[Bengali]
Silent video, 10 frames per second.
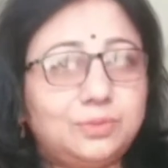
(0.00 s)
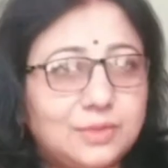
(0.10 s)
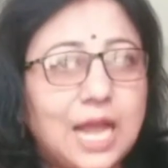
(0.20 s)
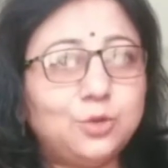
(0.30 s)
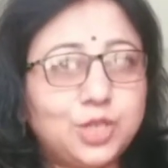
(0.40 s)

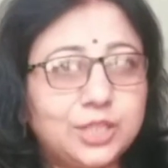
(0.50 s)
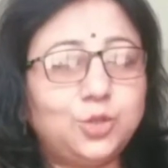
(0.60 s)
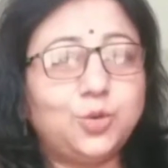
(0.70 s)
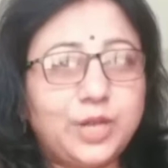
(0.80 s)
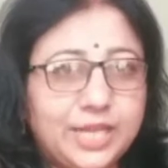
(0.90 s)
আলু সেদ্ধ
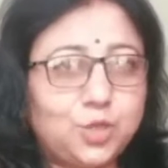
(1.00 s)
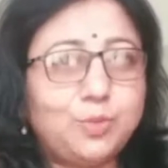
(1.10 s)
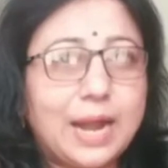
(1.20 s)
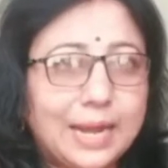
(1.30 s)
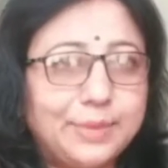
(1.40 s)
করে কিছু
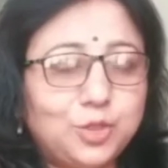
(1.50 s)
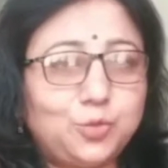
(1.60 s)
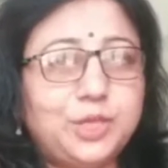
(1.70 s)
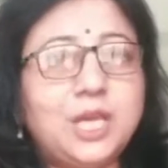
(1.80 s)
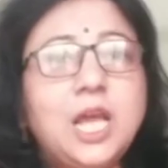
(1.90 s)
বানাবে
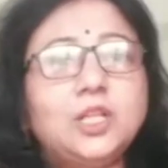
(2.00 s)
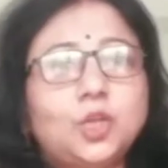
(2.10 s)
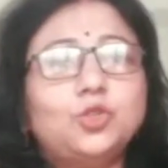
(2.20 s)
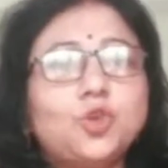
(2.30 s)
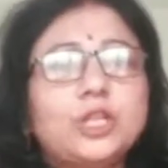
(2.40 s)
তুমি
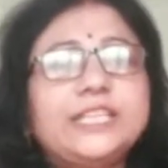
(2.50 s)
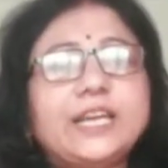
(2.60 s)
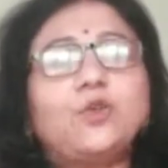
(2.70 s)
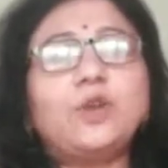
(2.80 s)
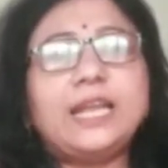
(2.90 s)
তখন জল
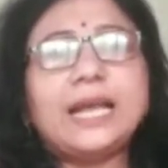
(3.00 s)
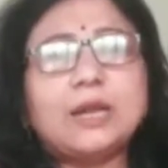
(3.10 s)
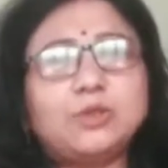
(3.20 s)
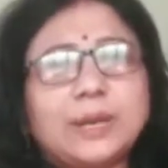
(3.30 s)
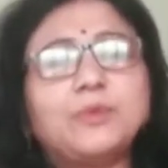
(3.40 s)
দিয়ে করলে
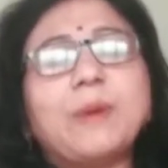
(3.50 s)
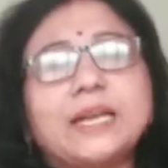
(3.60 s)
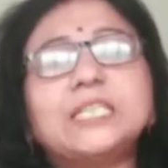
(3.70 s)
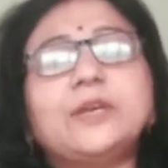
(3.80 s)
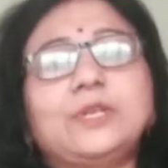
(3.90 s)
আলুটা কেমন
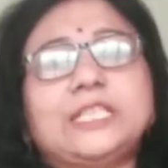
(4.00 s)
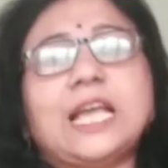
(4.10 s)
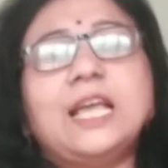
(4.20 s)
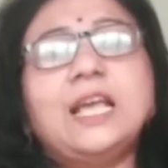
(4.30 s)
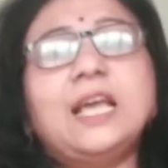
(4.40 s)
পানসে হয়ে
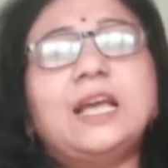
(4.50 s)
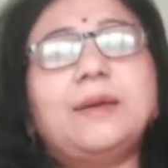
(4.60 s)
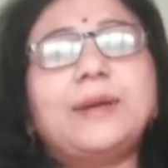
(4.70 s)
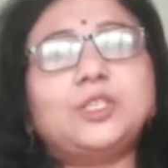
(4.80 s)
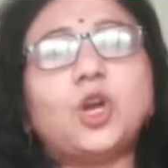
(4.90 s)
যায়
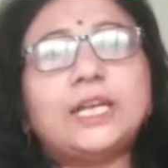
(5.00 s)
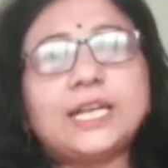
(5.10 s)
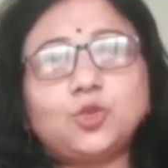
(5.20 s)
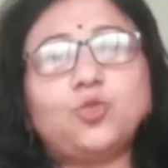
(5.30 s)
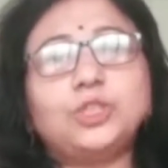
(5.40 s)
বা জলটা
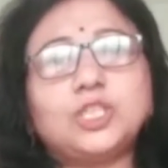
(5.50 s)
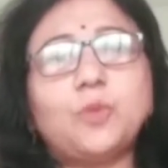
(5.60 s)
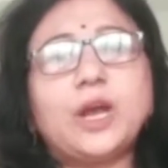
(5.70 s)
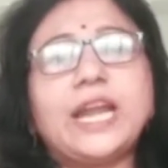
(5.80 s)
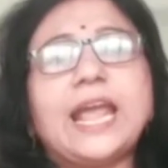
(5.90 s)
শুকোতে
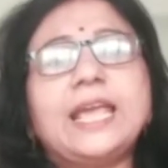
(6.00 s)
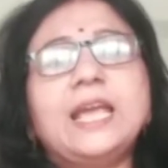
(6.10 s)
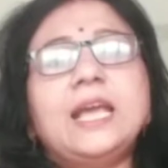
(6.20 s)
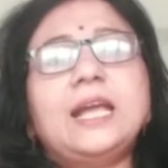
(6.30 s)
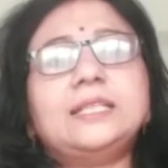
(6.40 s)
সময় নেয়
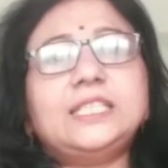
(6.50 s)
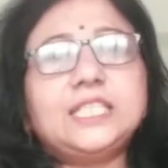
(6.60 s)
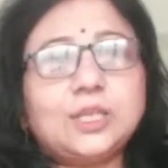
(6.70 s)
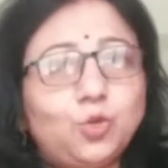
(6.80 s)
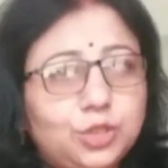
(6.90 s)

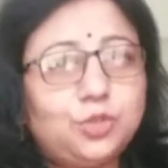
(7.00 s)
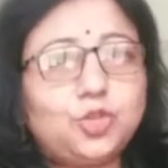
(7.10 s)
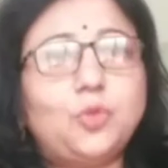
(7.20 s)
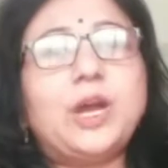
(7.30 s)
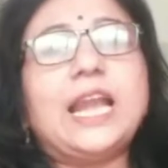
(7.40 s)
জিনিসটা করতেও
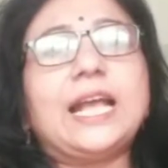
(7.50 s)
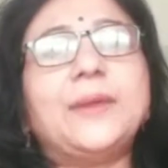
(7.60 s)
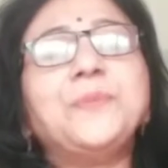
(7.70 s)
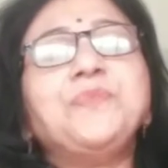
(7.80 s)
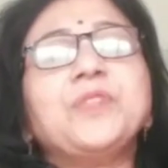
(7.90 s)
সময় লাগে
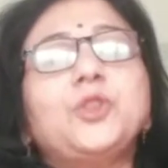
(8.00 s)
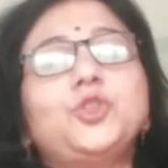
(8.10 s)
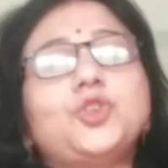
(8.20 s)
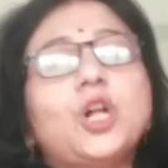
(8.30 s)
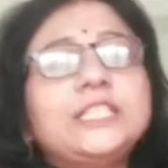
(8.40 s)
তো
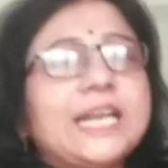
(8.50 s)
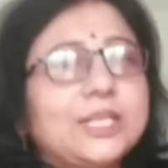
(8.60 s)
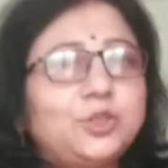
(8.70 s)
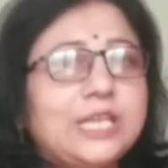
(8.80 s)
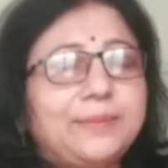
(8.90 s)
জল ছাড়া
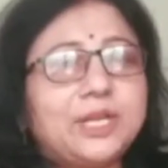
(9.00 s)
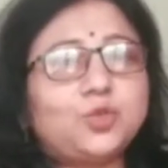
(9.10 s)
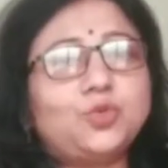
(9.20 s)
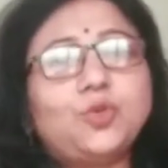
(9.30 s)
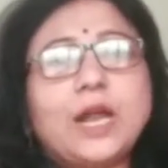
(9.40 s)
যদি আমরা
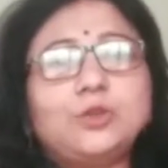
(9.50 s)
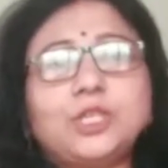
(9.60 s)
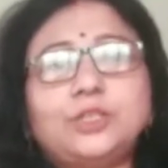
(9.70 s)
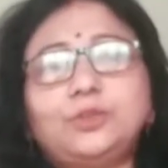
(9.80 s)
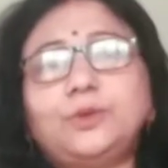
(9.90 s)
শুকনো আলু
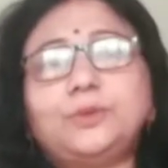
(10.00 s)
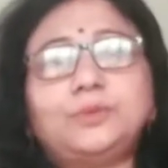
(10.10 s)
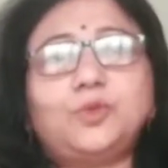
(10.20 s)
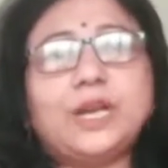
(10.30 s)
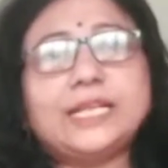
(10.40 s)
সেদ্ধ
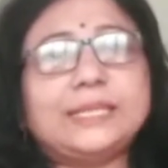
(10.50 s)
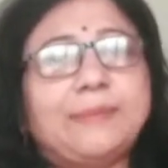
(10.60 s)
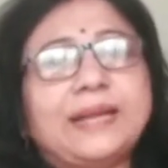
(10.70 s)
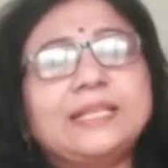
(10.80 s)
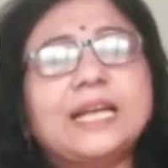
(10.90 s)
করে নিতে
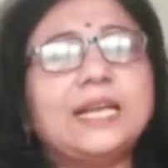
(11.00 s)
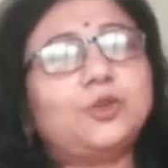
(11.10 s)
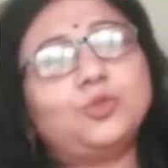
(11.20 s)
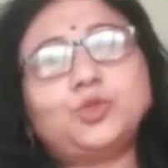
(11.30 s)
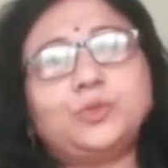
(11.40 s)
পারি তাহলে
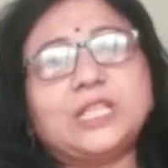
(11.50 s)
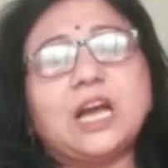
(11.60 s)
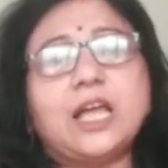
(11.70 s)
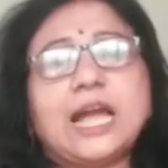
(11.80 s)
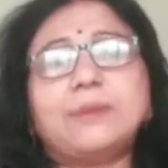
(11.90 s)
খুব সুবিধা
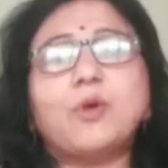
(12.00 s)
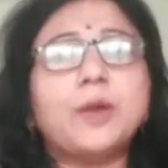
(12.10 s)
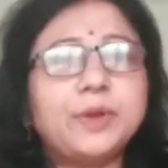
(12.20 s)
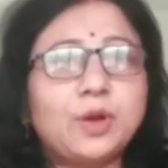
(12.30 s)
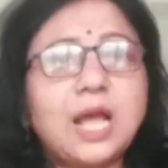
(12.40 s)
হয় আর
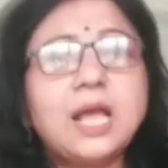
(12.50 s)
ভয় পেও না